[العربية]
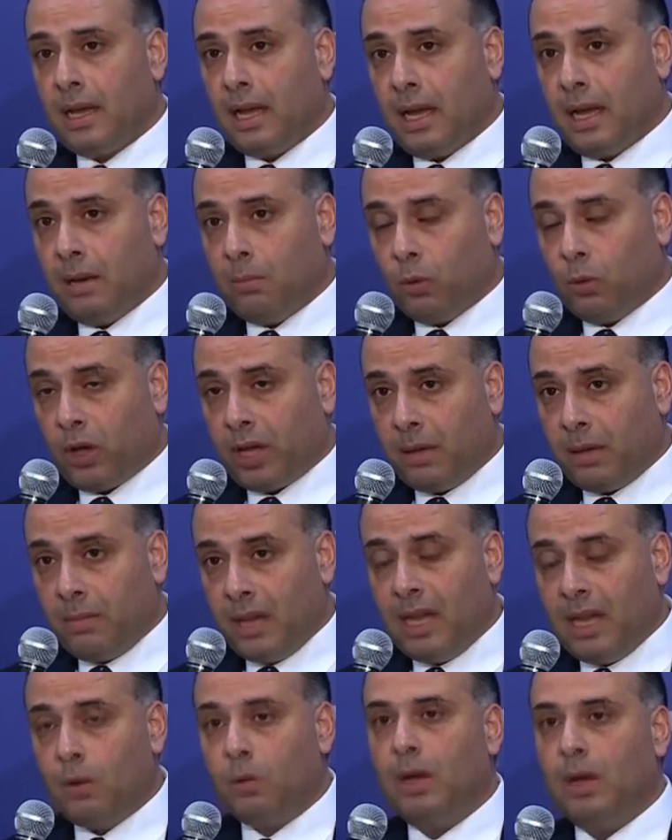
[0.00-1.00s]

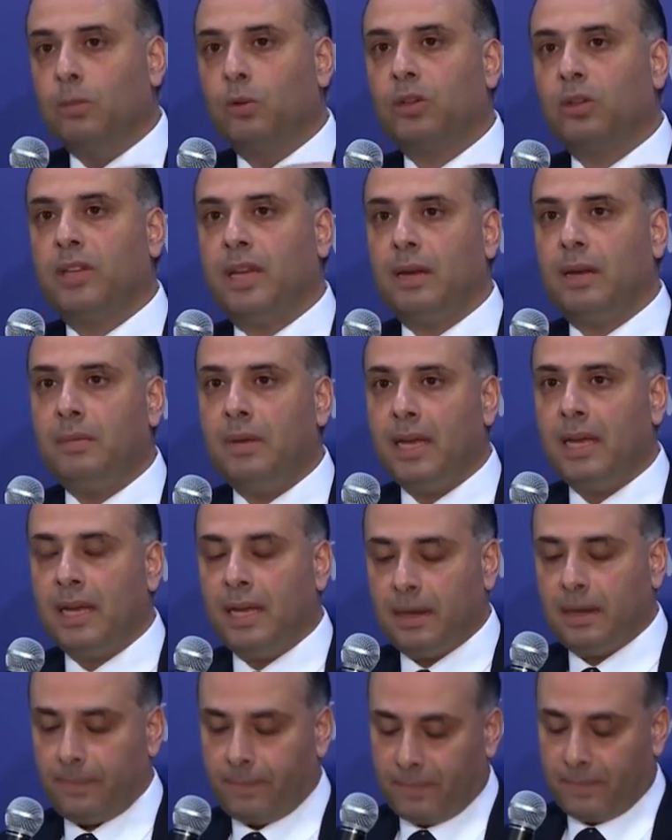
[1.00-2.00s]
المقيمين
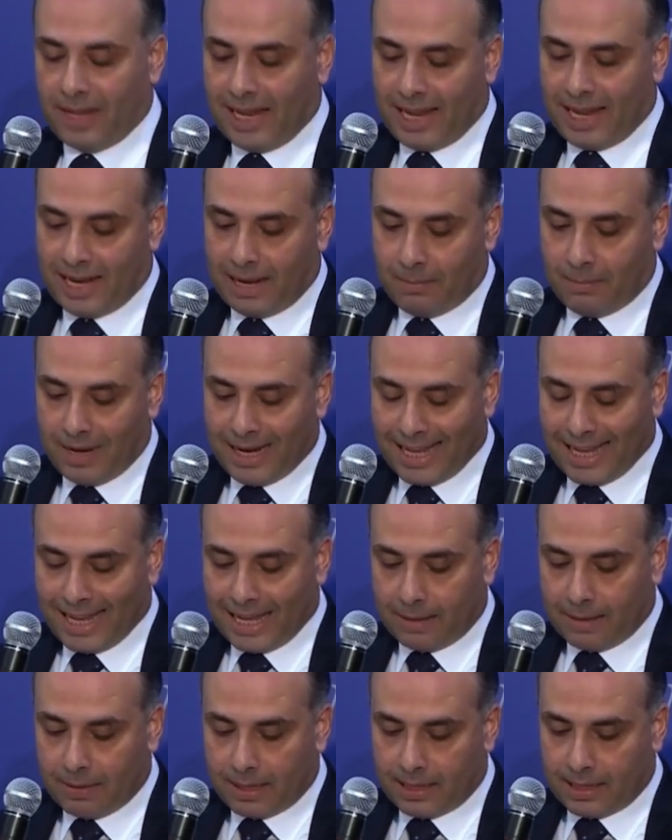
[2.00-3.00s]
والمغتربين لا نملك
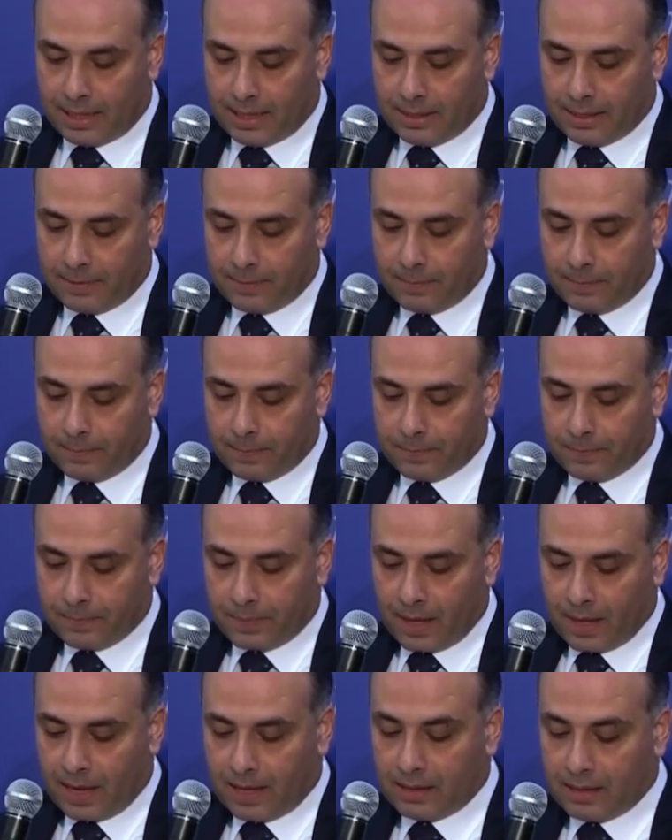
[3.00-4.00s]
أبدا
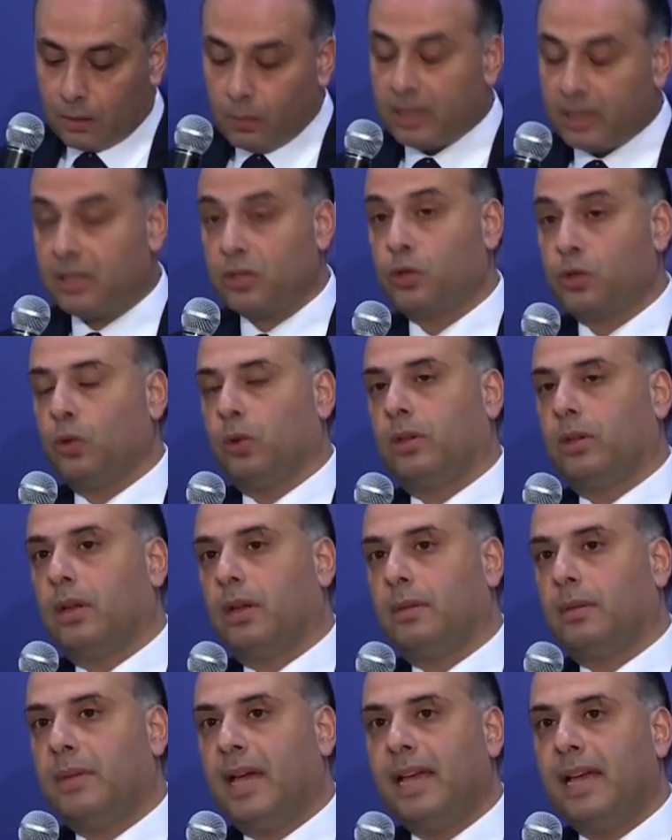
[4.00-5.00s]
أدوات السلطة
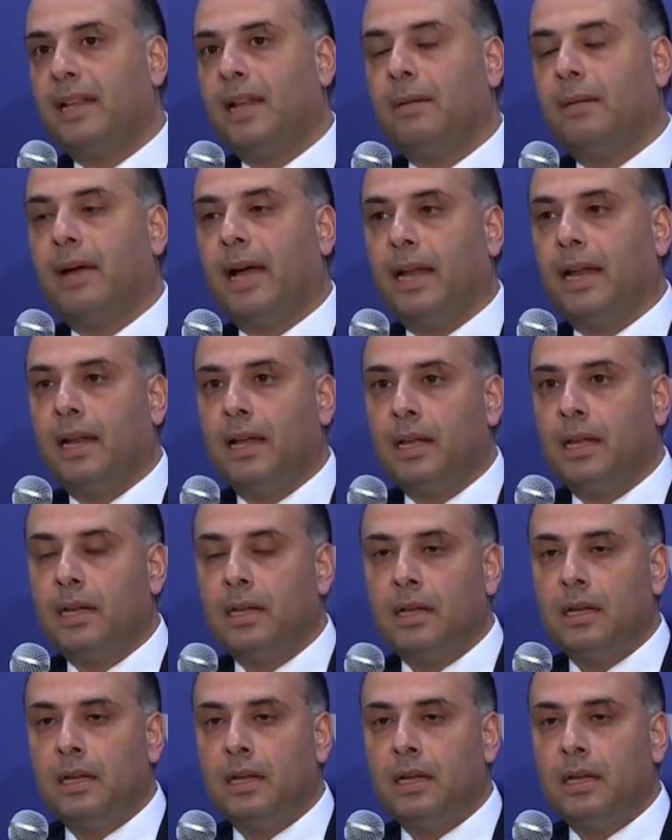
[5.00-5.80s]
بهذا المعنى